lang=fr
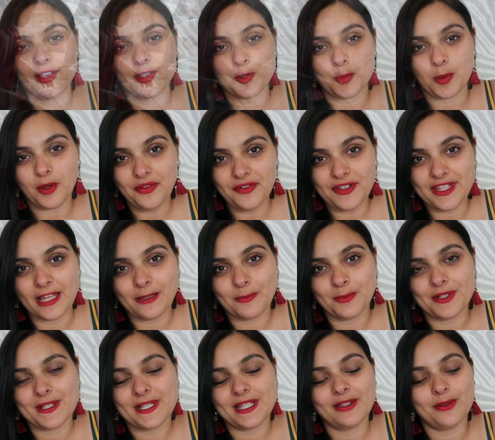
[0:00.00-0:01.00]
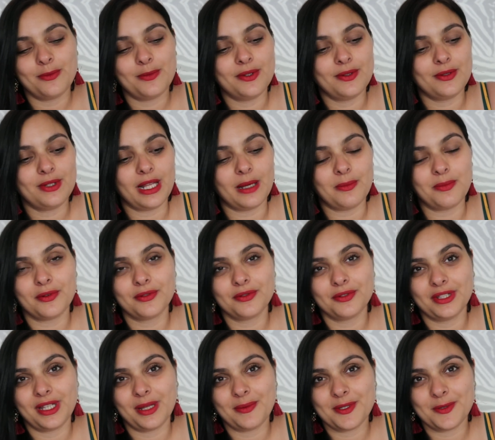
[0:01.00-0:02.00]
Je profite d'être posée deux minutes là pour vous
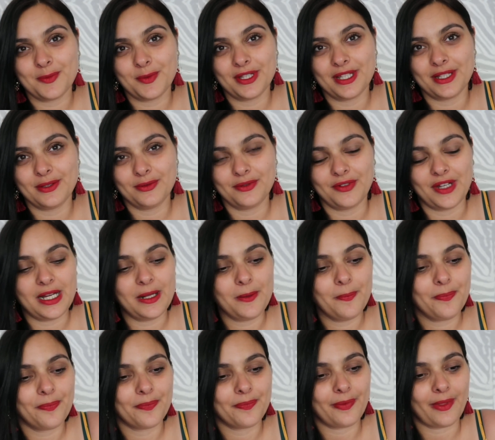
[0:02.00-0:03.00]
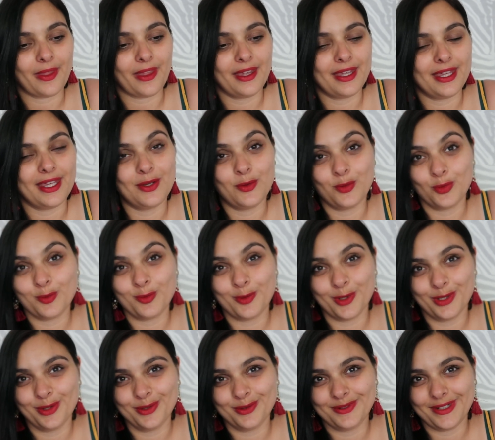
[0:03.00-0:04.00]
donner un petit peu des nouvelles et une
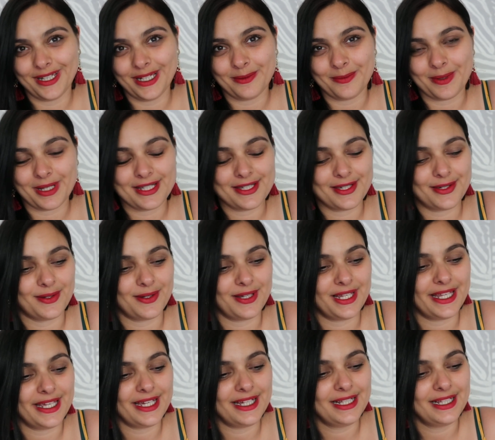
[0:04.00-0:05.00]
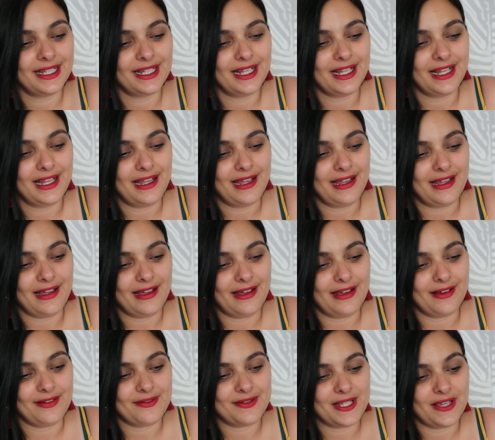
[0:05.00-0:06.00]
bonne nouvelle en particulier.
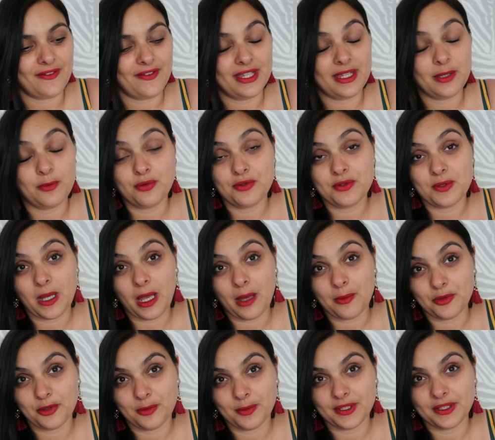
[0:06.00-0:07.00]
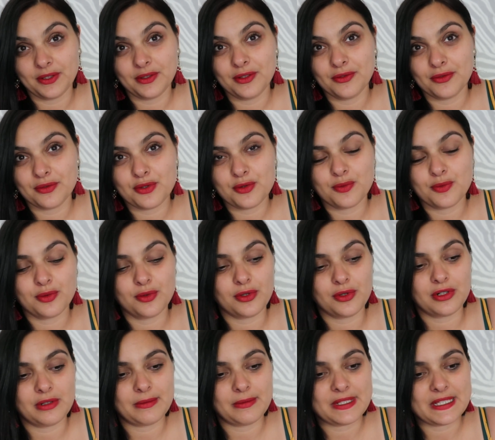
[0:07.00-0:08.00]
Euh, vous avez été plusieurs à me demander au niveau du
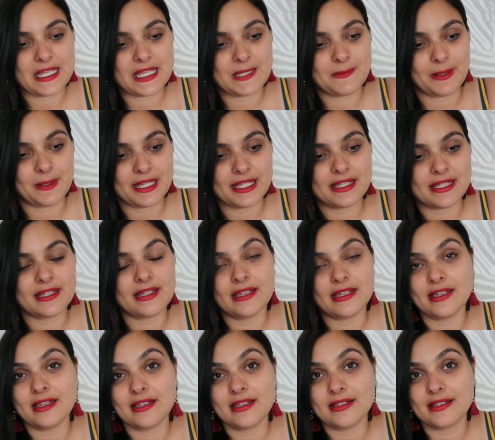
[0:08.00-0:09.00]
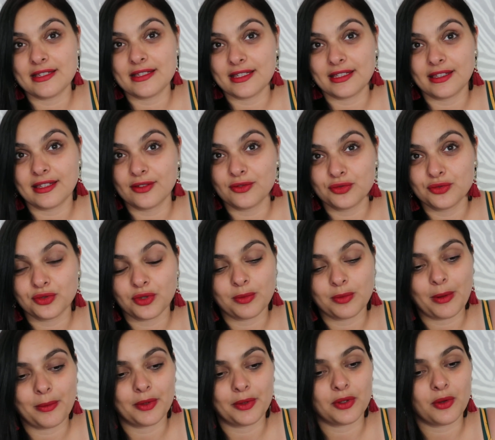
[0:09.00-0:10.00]
boulot comment ça se passait, si j'étais toujours au
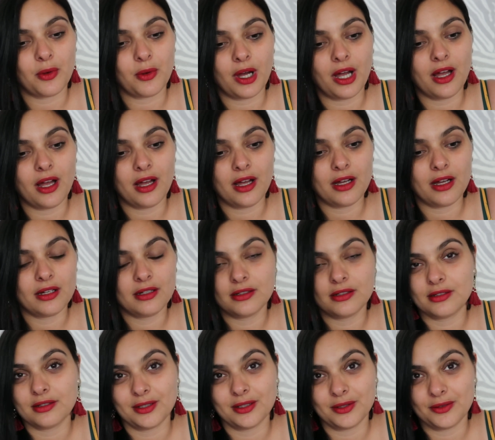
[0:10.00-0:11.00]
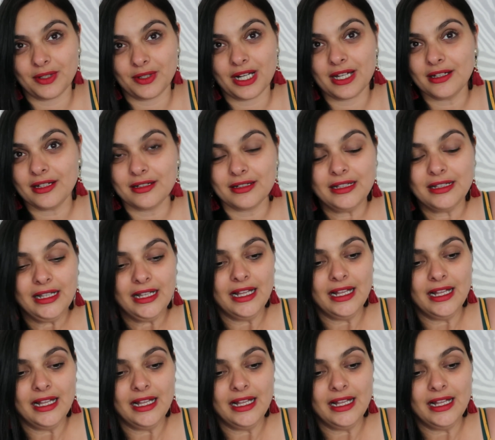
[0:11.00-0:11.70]
même endroit, euh, voilà.